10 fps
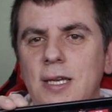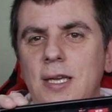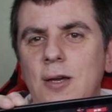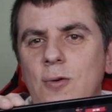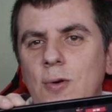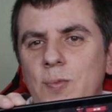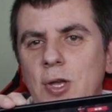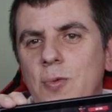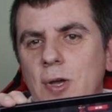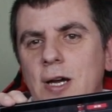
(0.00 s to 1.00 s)
e eu
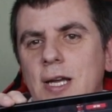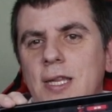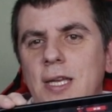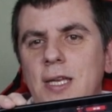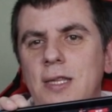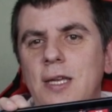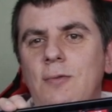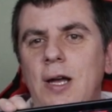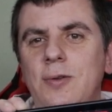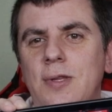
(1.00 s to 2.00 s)
copio o meu HD de
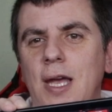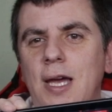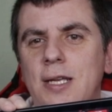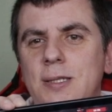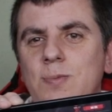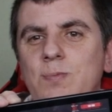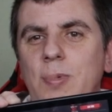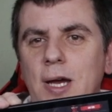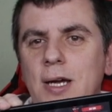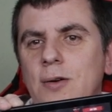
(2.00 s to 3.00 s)
4 teras
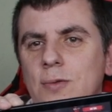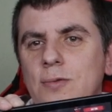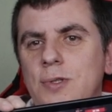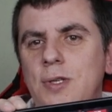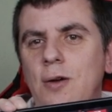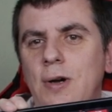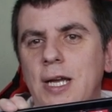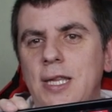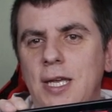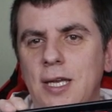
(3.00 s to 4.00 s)
para o seu
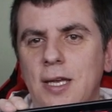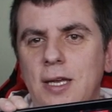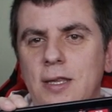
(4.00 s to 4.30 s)
HD.